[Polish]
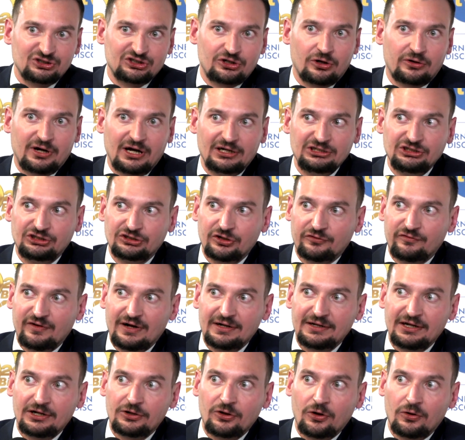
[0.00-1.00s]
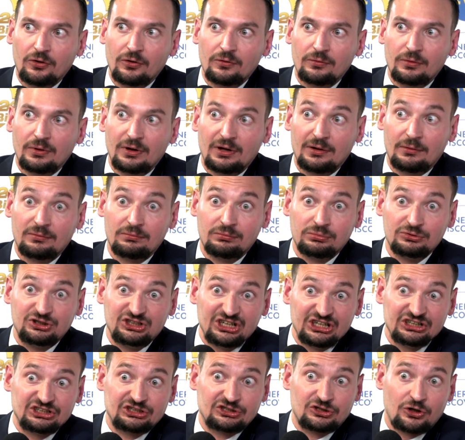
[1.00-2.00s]
zlokalizowane no, e,
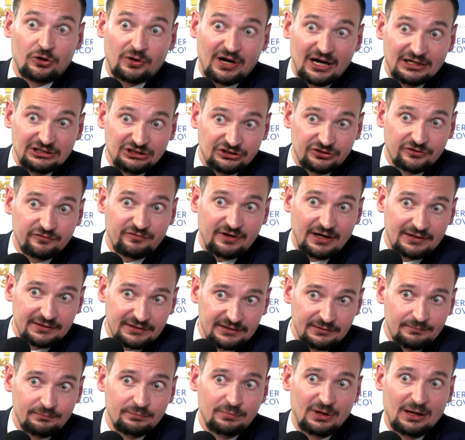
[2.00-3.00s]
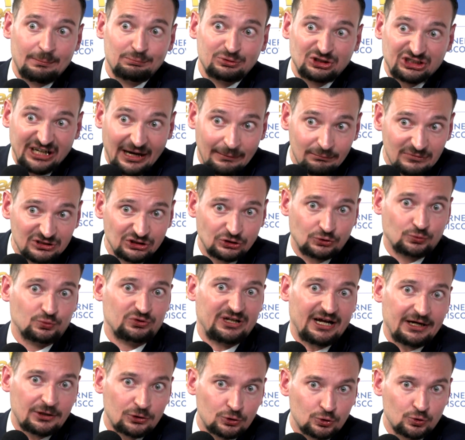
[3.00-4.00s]
gdzie jest zlokalizowany przemysł,
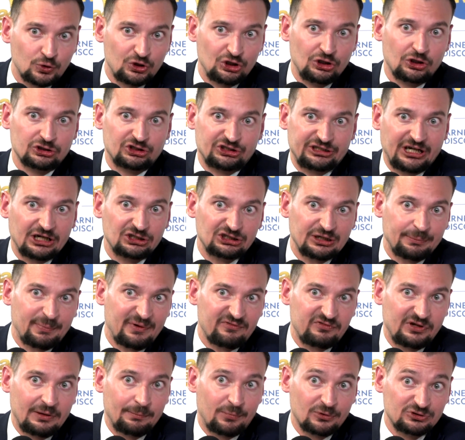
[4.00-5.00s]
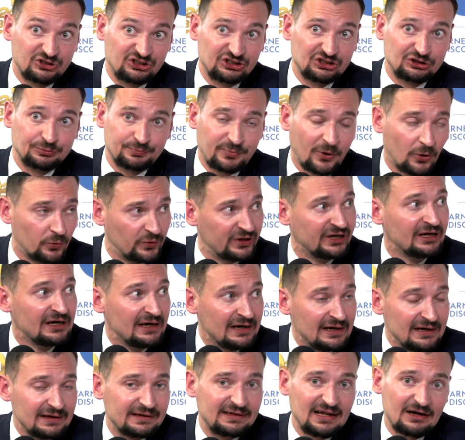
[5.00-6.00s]
tak, który dostarcza pewne podzespoły
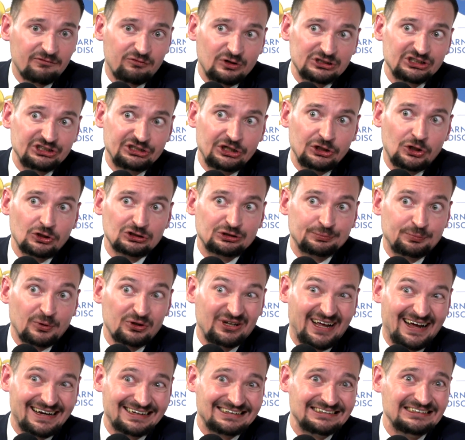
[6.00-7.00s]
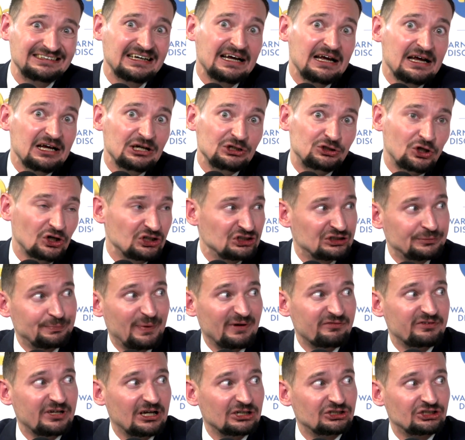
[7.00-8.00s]
dla własnej gospodarki i to jest
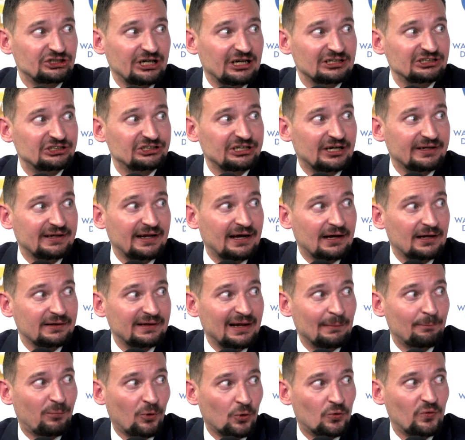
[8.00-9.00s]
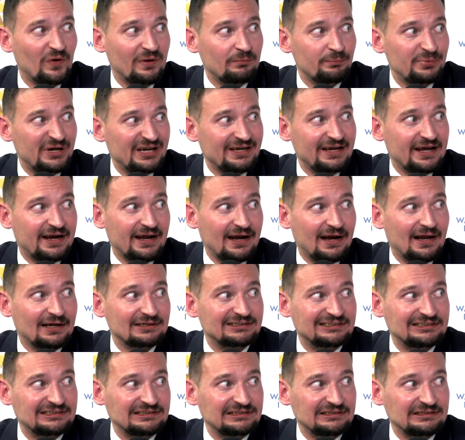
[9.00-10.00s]
pewna szansa na, na pogłębienie
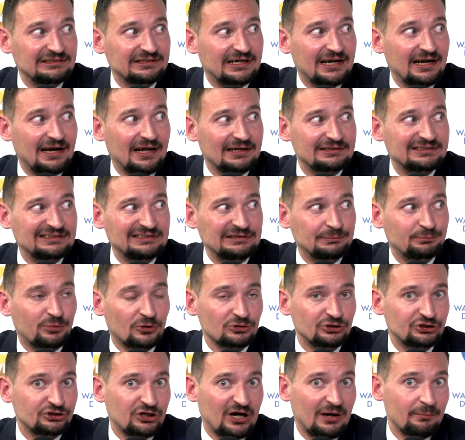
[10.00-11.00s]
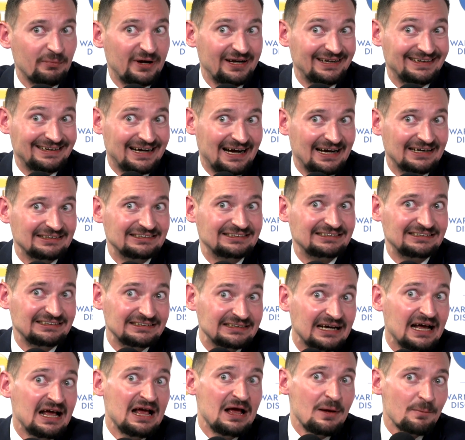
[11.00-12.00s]
relacji, relacji
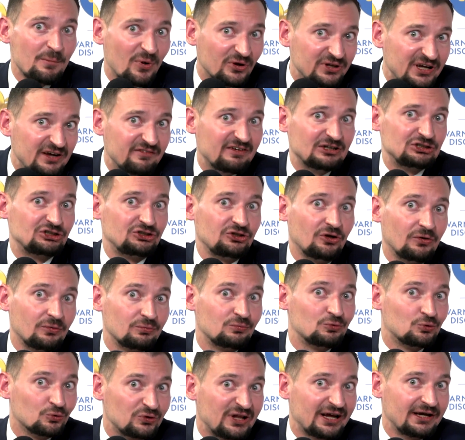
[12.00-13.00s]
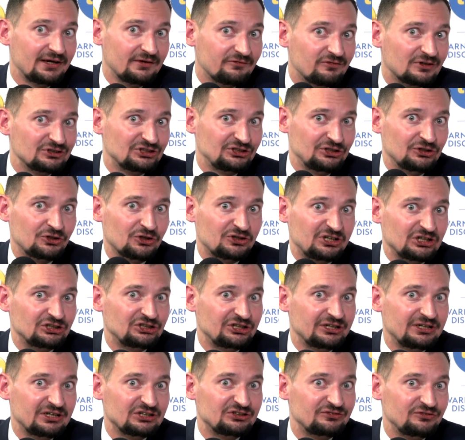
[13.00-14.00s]
polsko-amerykańskich, ponieważ no, tutaj właśnie to
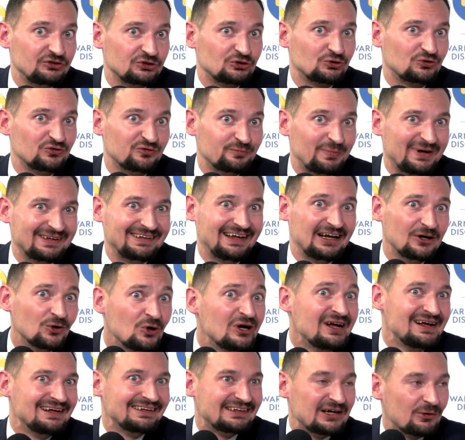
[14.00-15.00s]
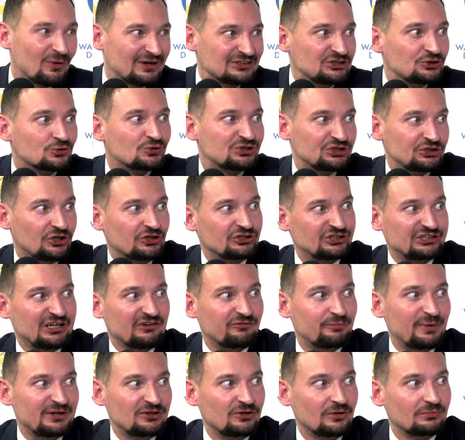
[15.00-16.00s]
też jeden z wniosków panelu, te łańcuchy
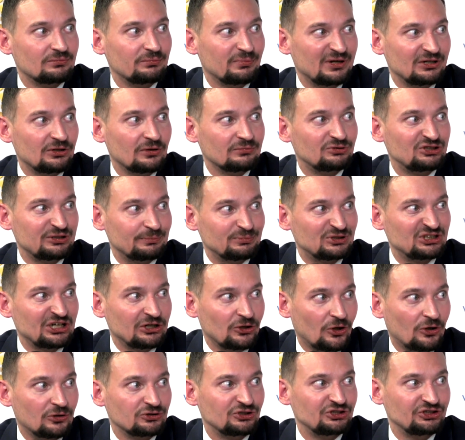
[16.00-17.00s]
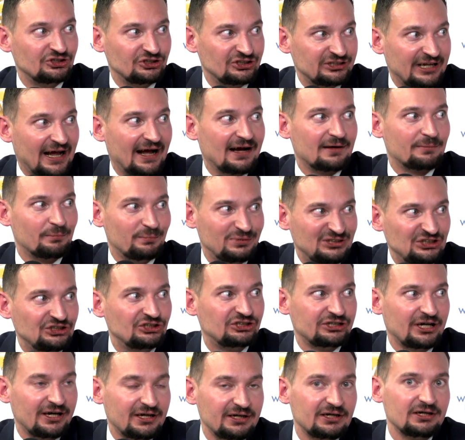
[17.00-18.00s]
dostaw będą, będą się przenosić, tak,
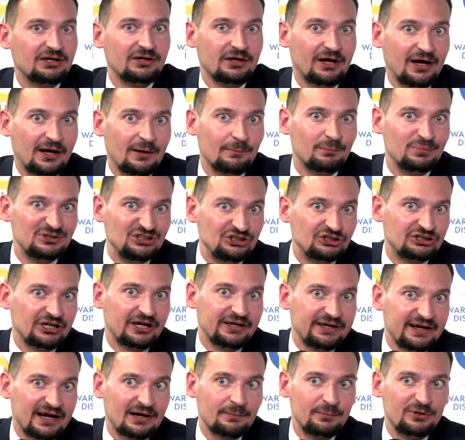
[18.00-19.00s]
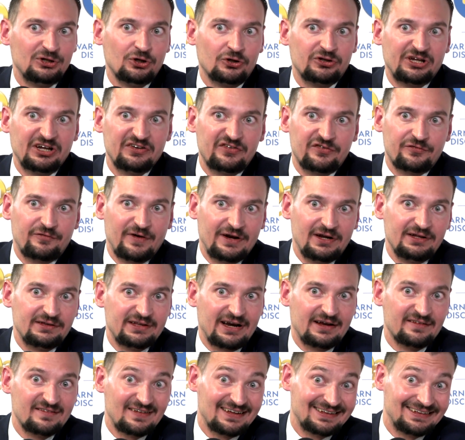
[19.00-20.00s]
bliżej, e, bliżej jakby no, tej sfery
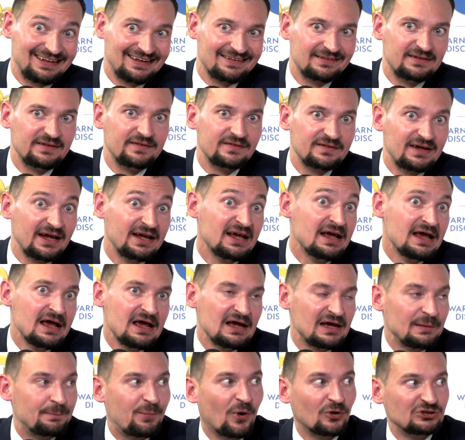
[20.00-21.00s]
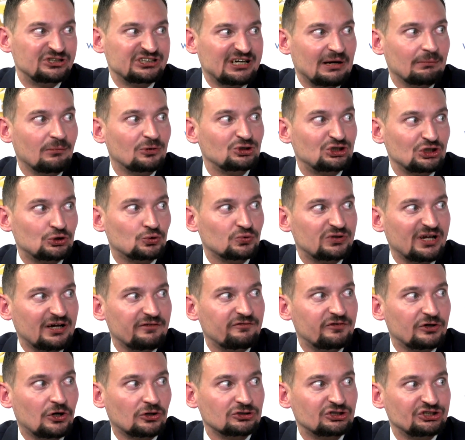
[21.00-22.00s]
transatlantyckiej i Polska może
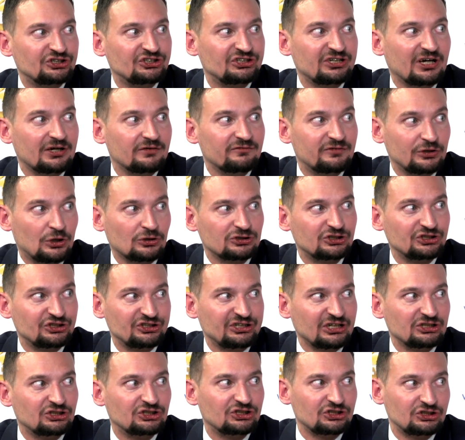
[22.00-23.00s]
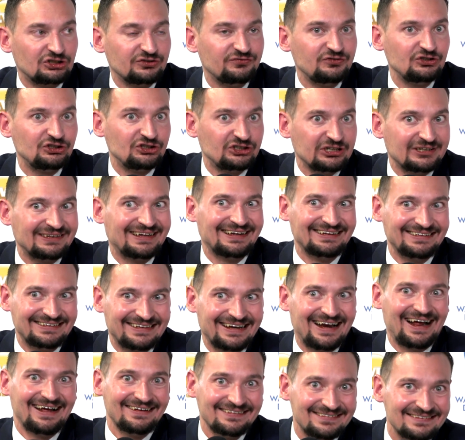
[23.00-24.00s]
tutaj wykorzysta, wykorzystać rzeczywiście ten
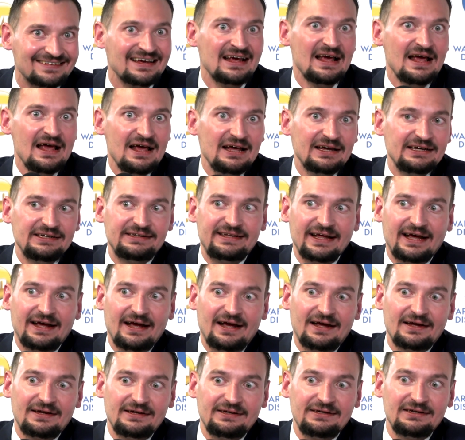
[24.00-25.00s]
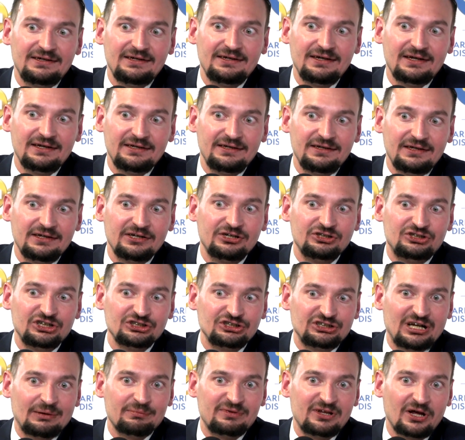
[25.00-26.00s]
trend i, te, i, i
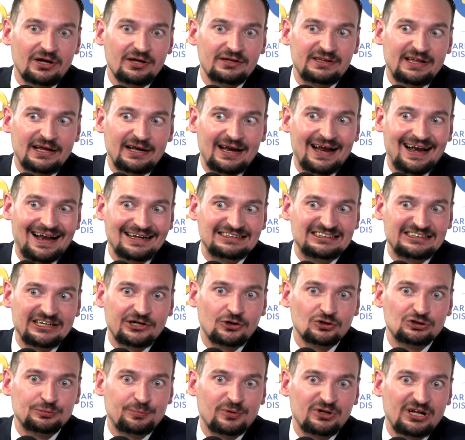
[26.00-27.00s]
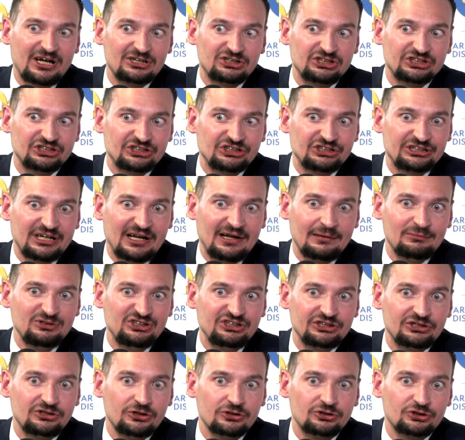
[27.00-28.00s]
gdzieś tam te, te relacje gospodarcze ze Stanami
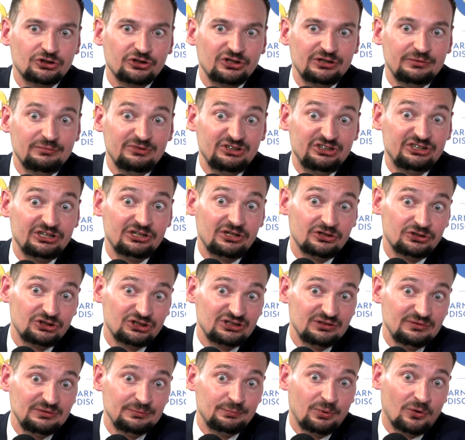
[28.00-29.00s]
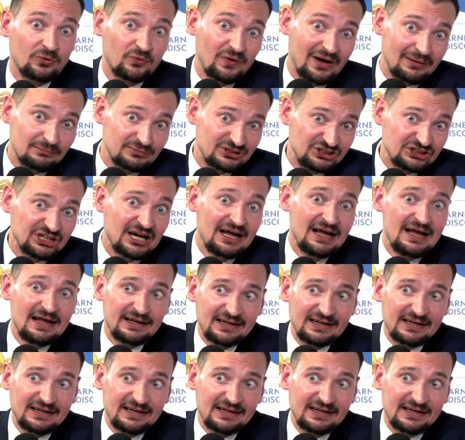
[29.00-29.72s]
Zjednoczonymi, Zjednoczonymi pogłębić.